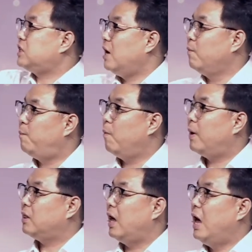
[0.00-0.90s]
잘못
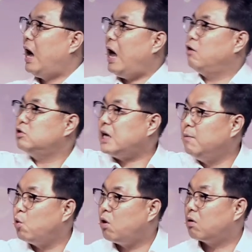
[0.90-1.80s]
뽑았네 아이고
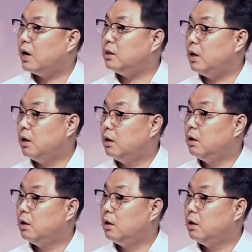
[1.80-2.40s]
잘못 걸어갔네